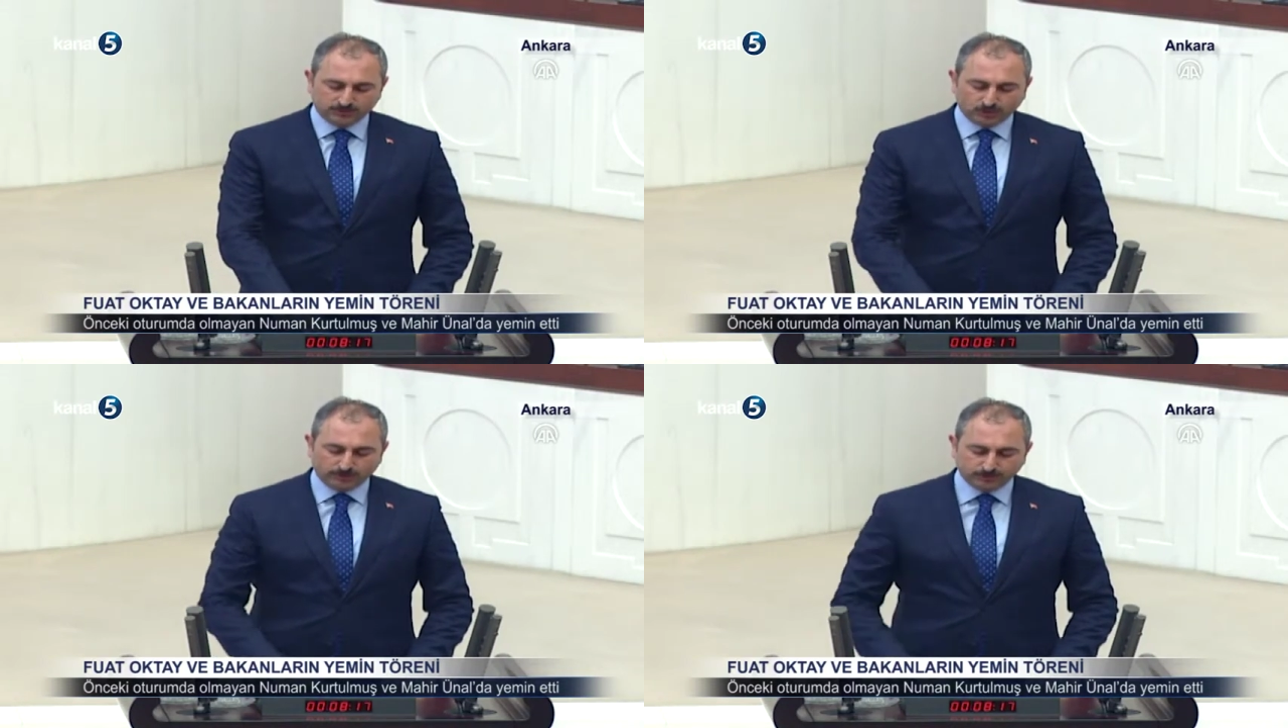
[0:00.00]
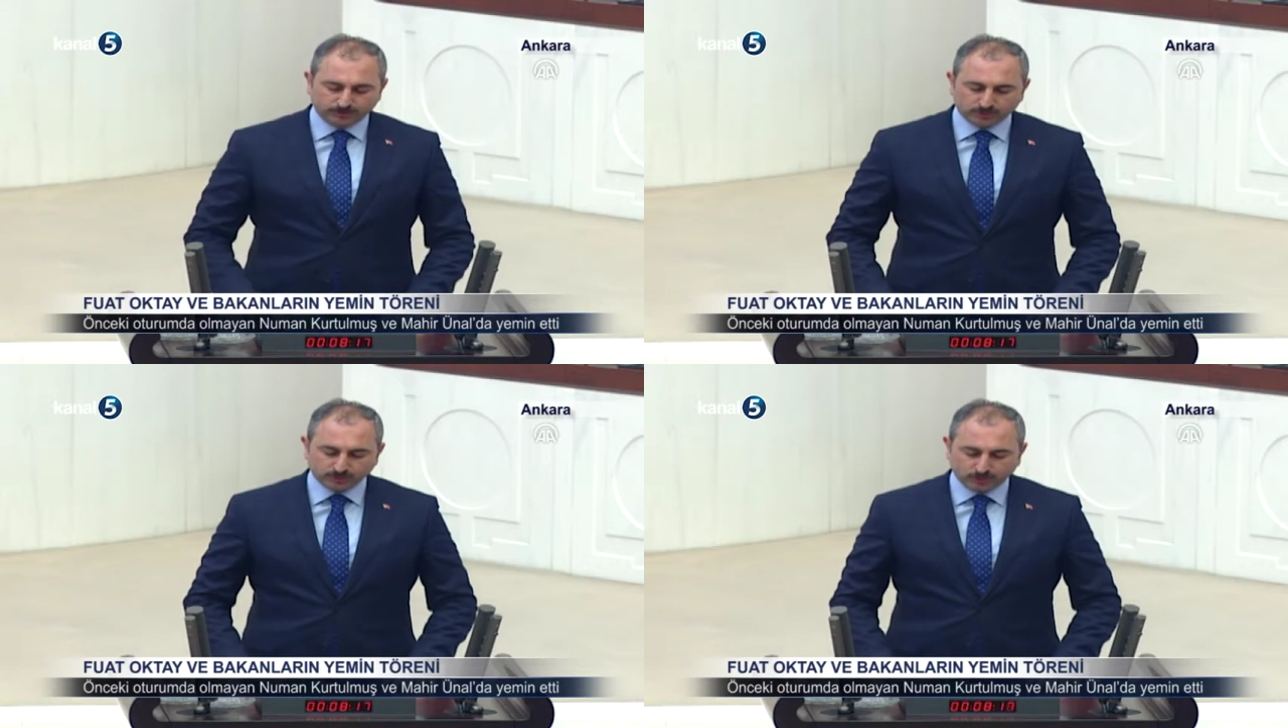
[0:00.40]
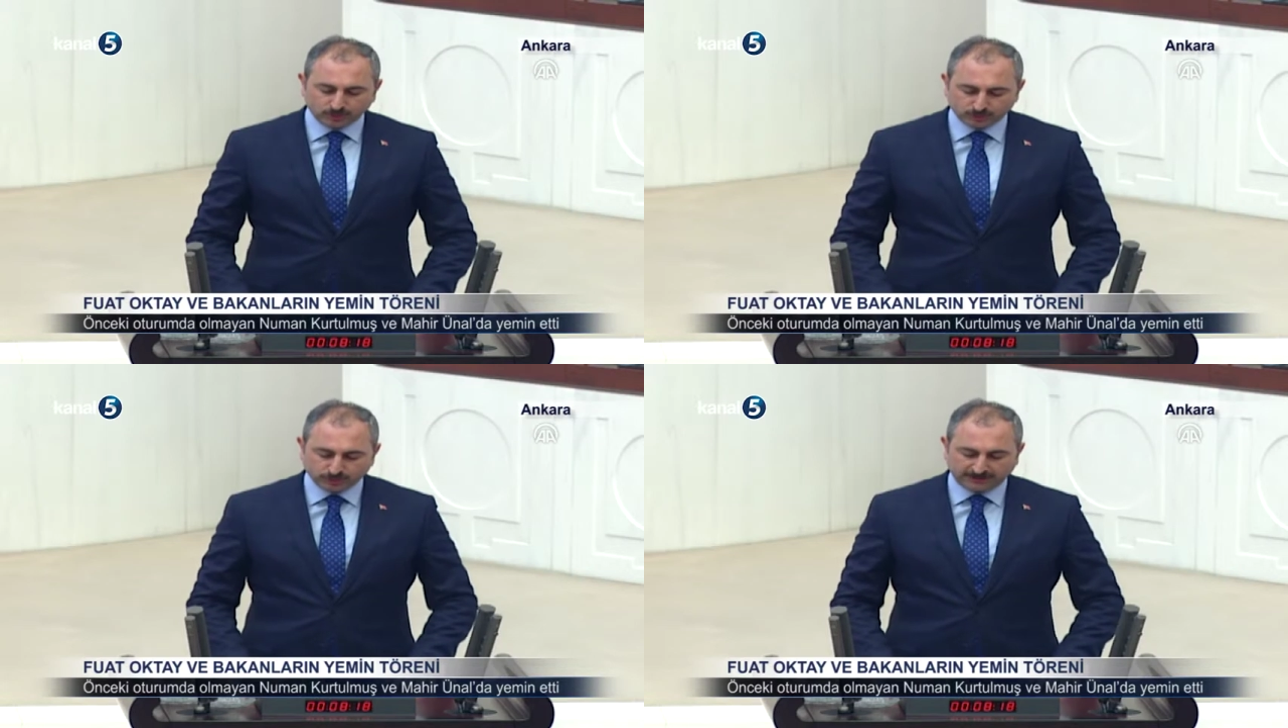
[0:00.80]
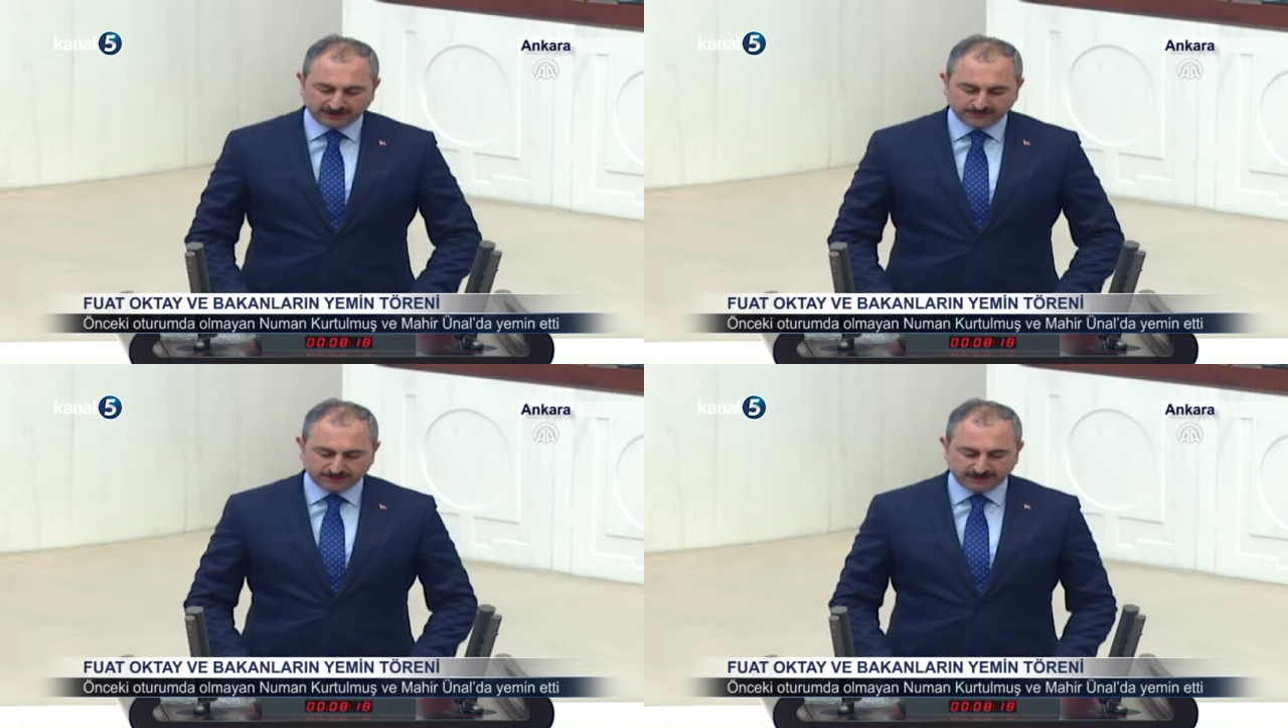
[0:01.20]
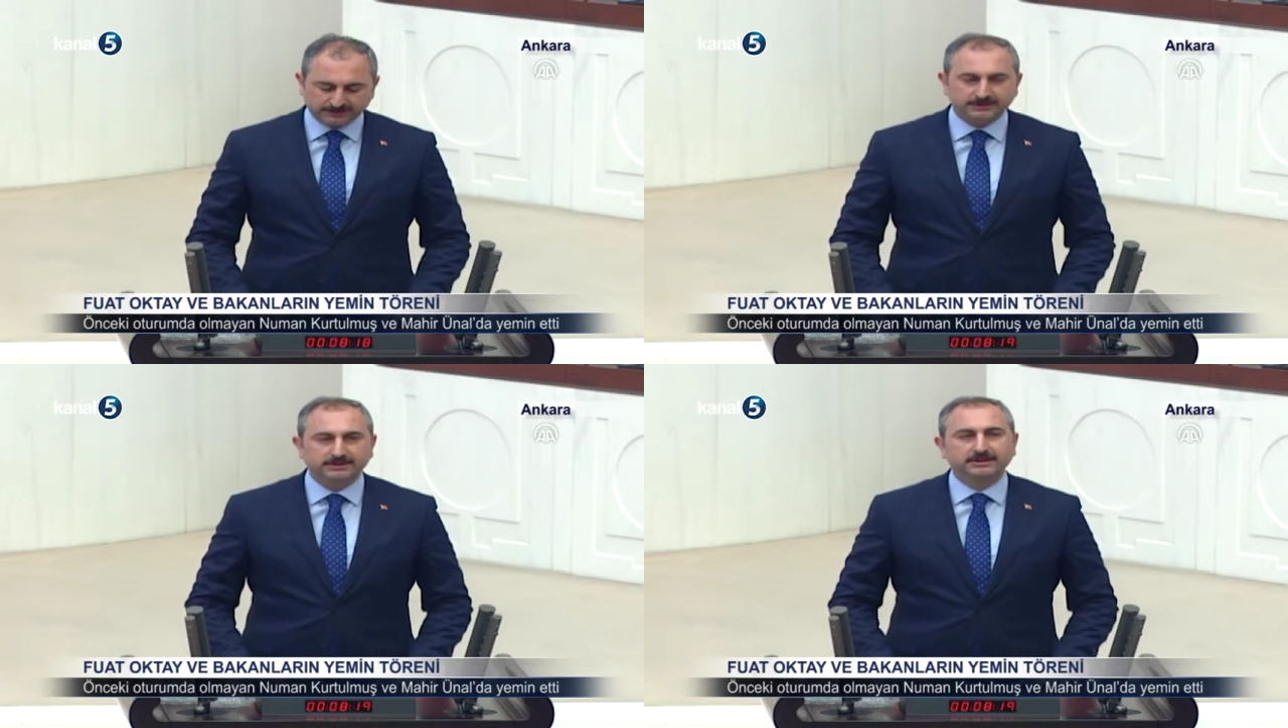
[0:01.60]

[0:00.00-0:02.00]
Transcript: toplumun huzur ve refahı,